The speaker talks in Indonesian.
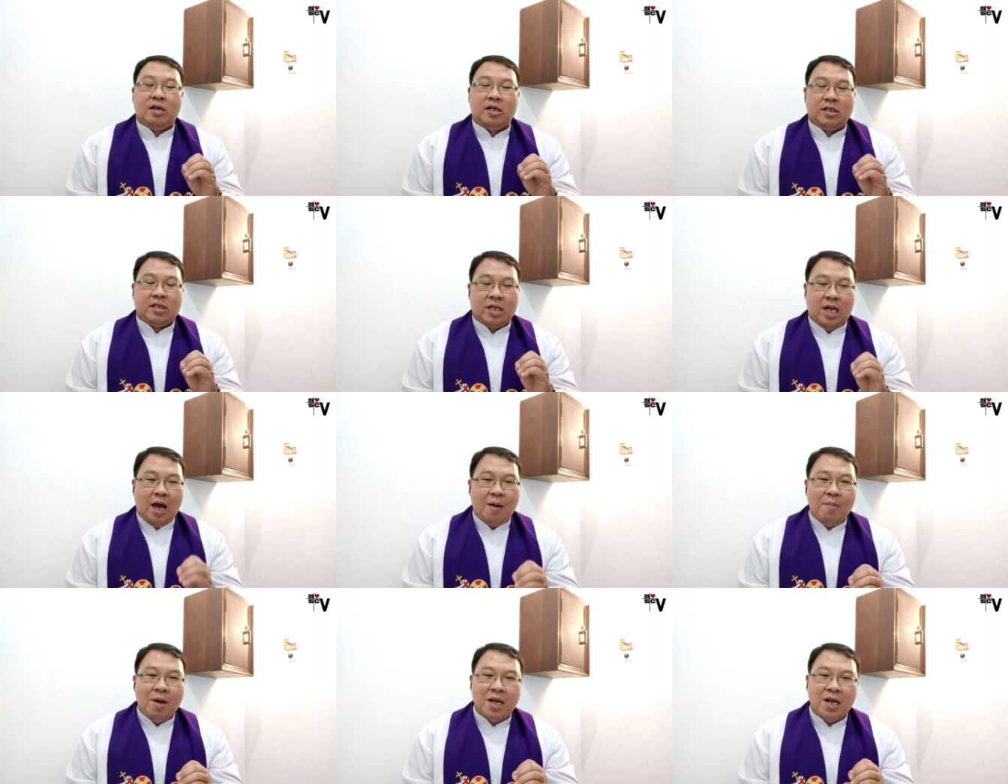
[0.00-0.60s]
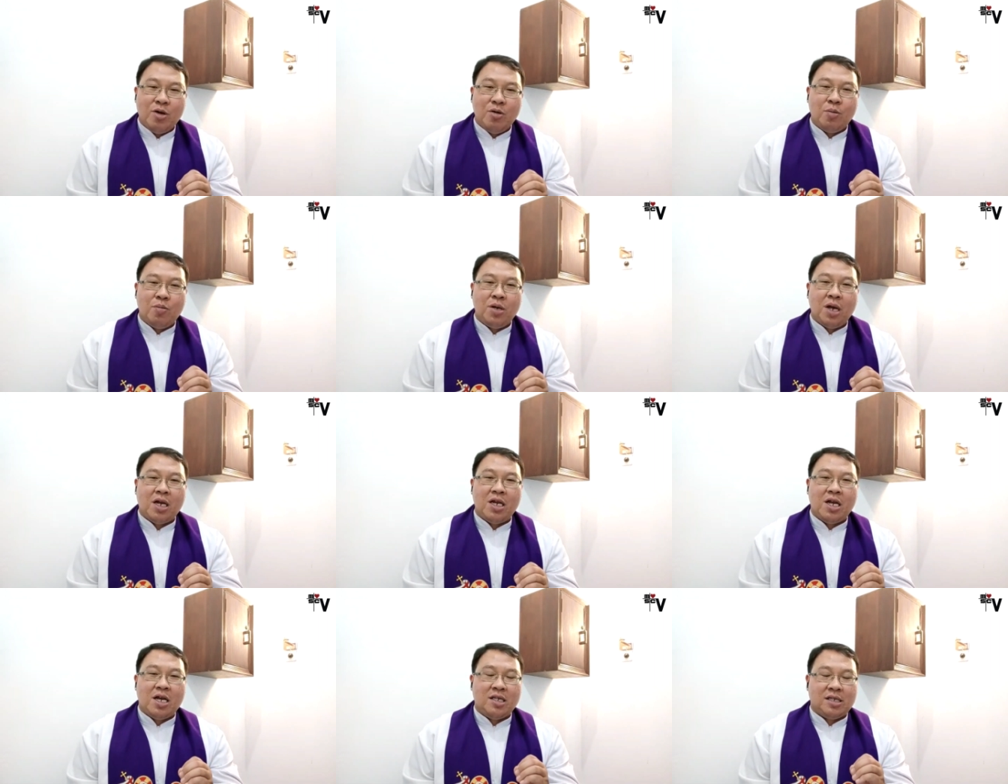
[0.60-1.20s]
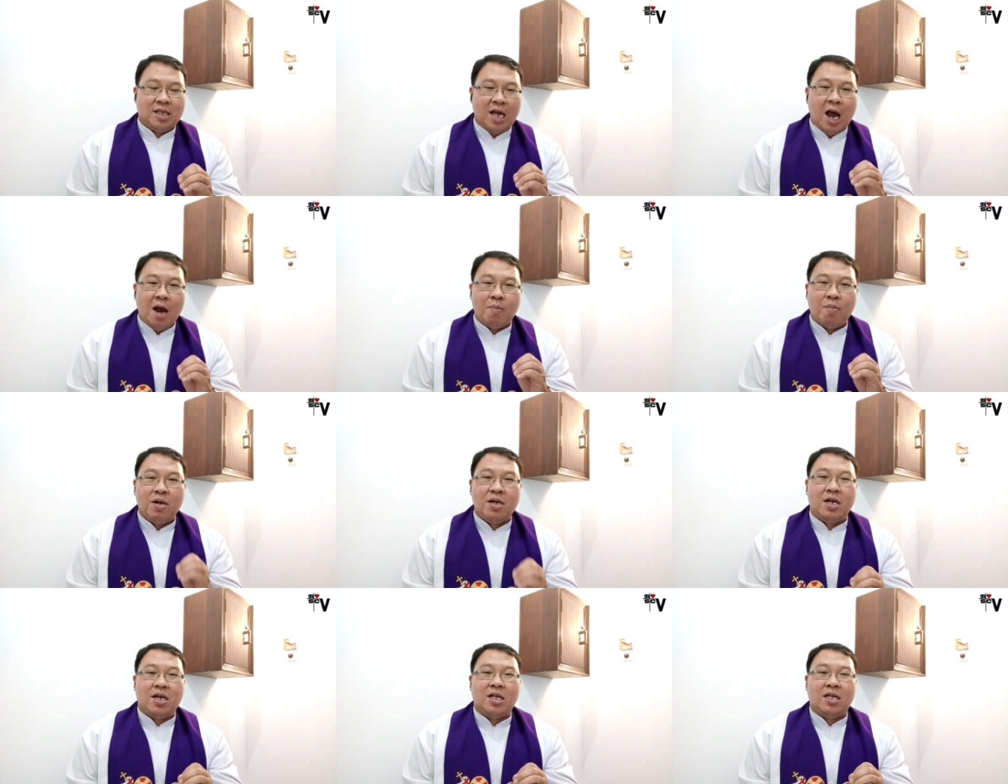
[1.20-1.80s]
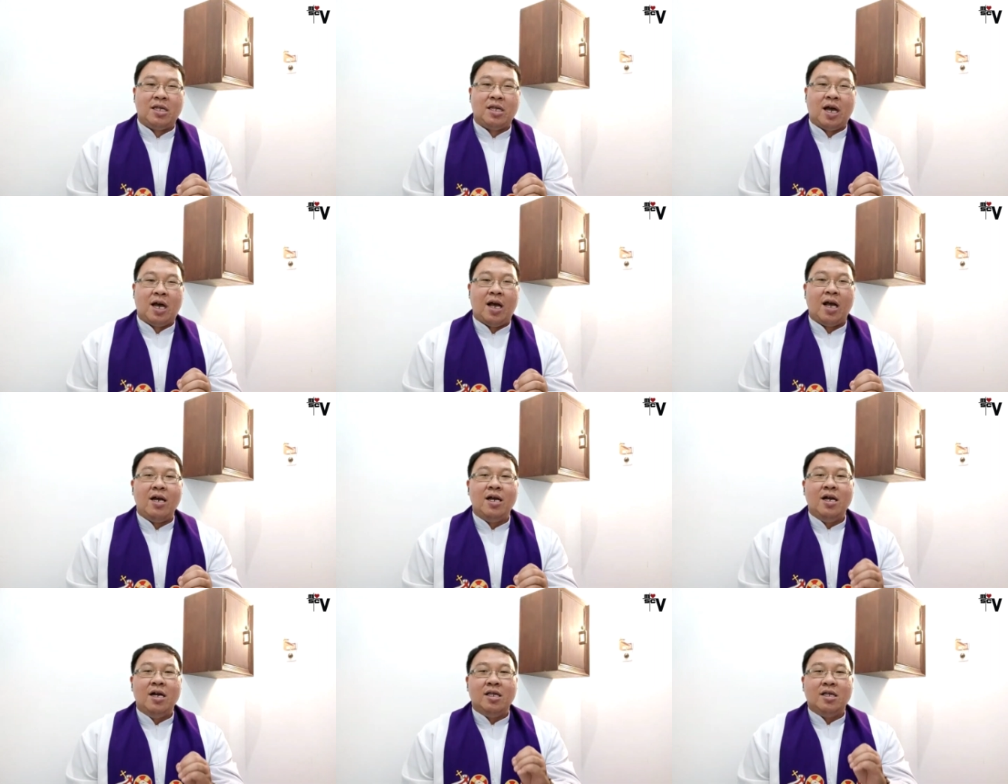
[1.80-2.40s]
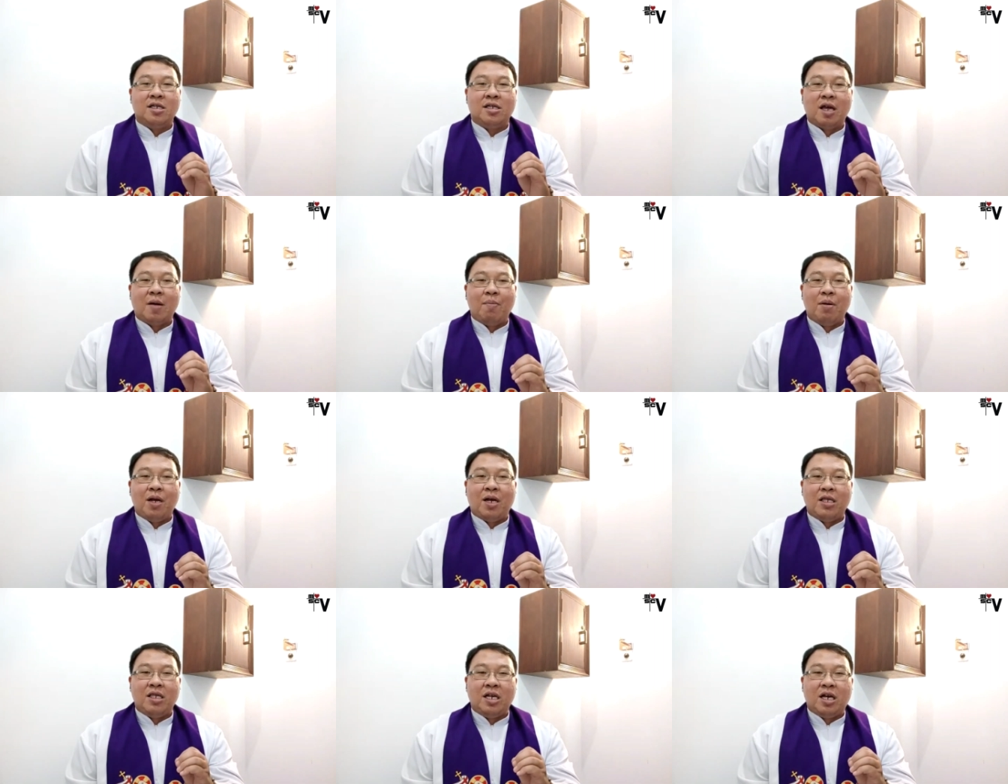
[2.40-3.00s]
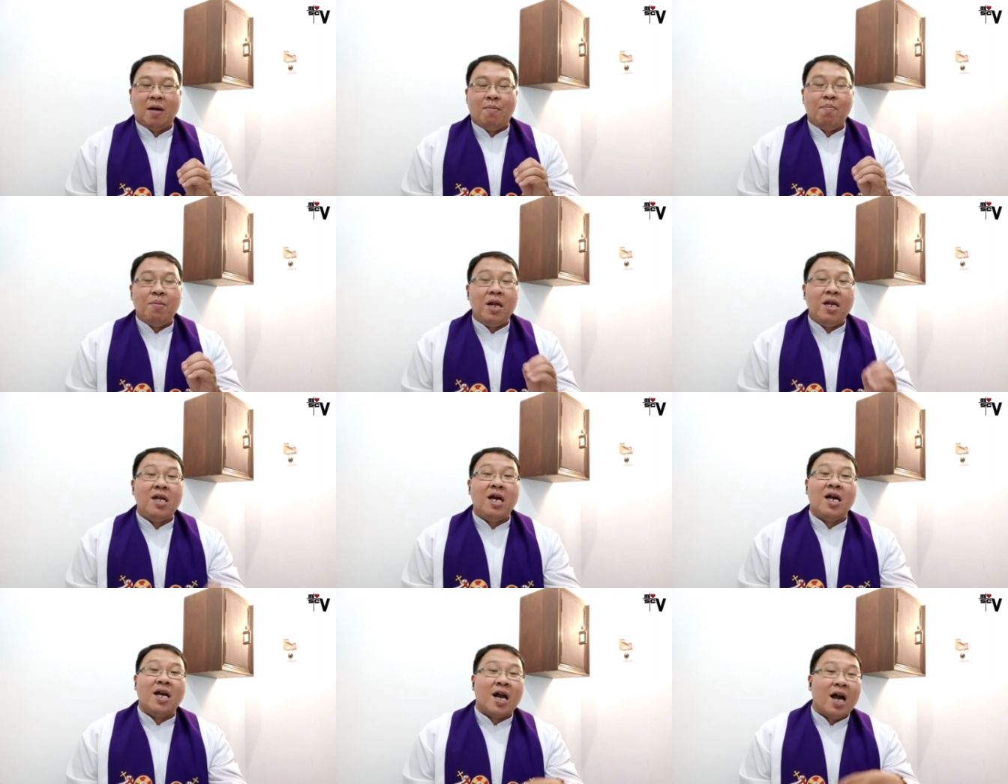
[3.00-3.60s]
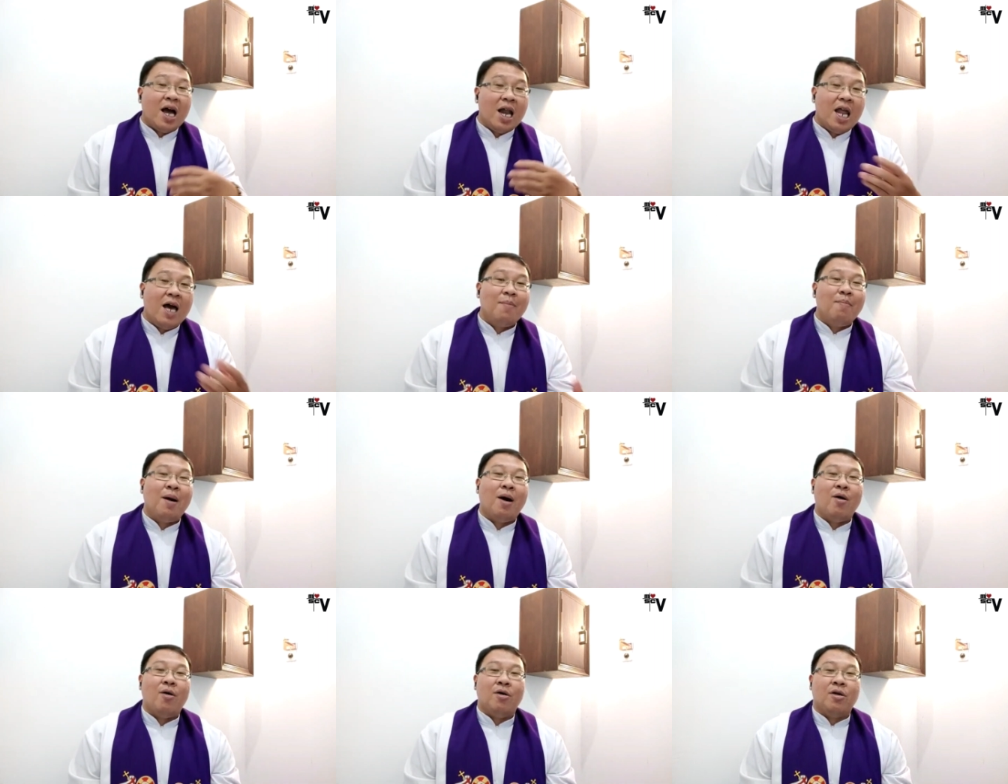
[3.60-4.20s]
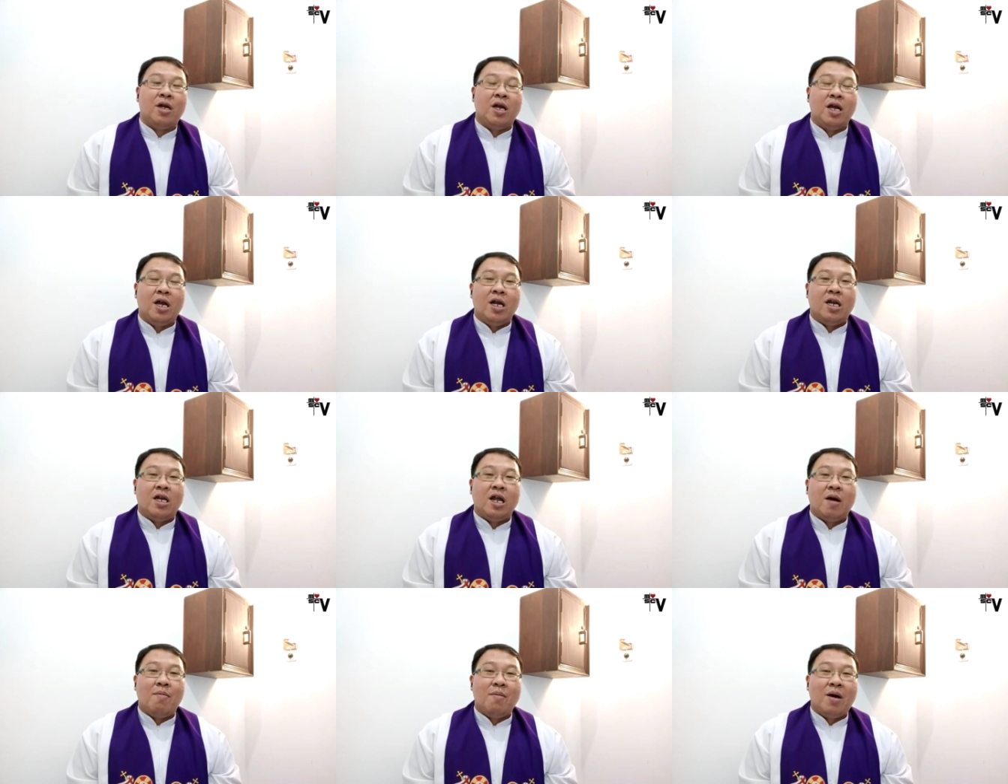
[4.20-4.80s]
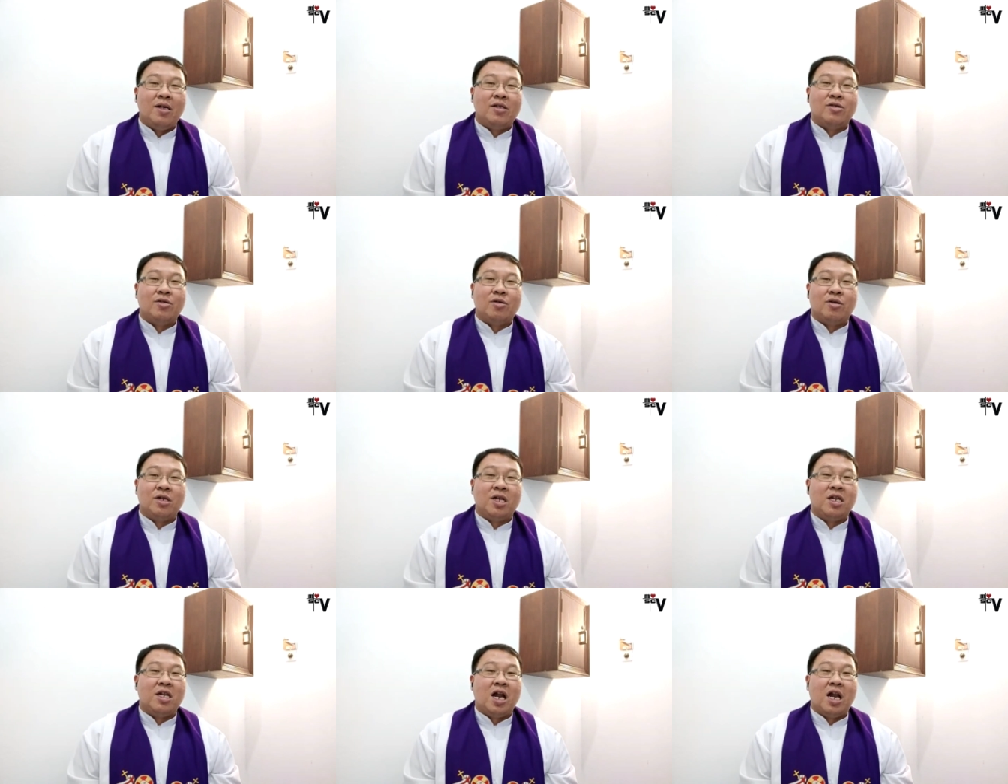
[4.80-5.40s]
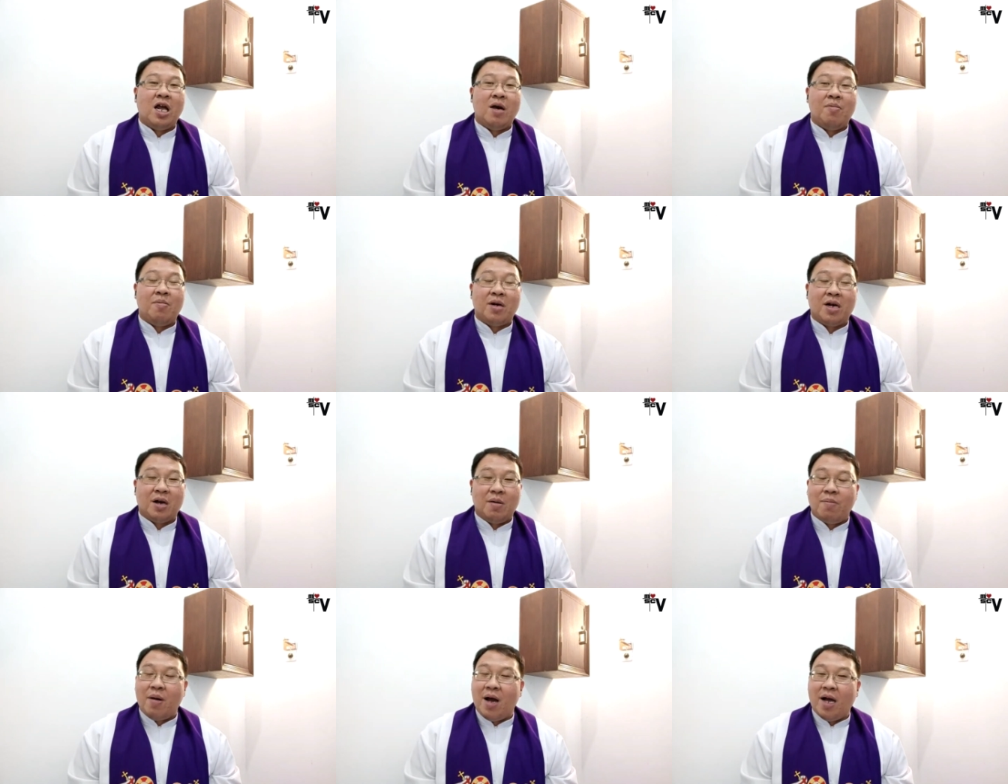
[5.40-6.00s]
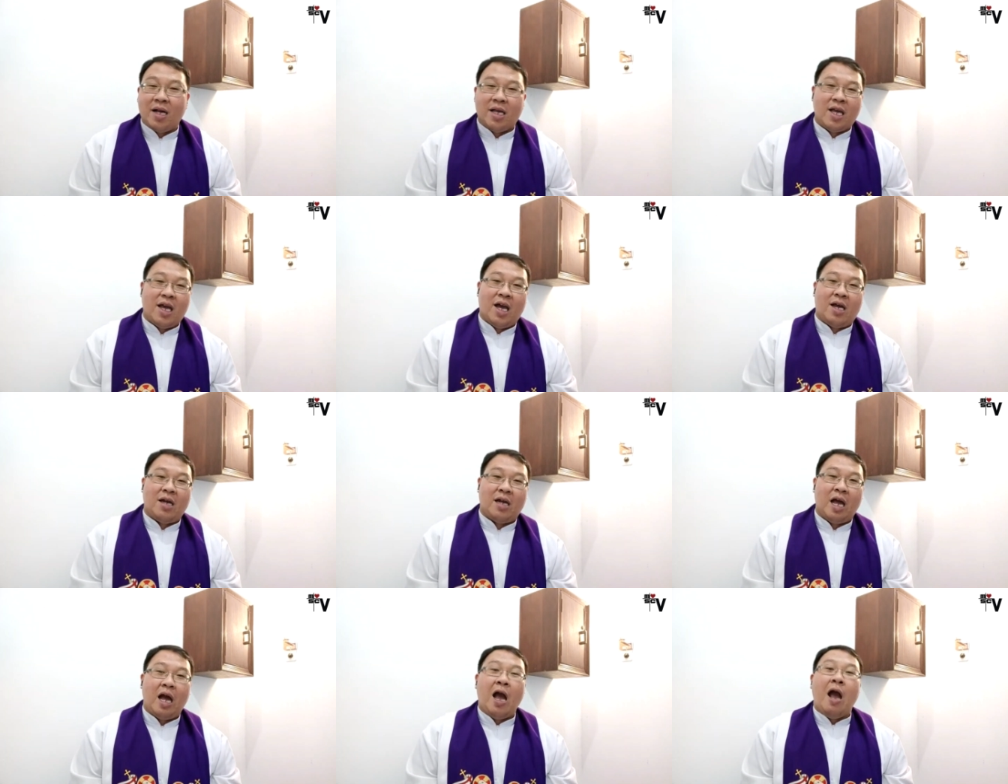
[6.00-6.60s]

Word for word: Selama hidupnya dia sangat menderita, tetapi ketika pindah ke alam maut, dia masuk di dalam kebahagiaan.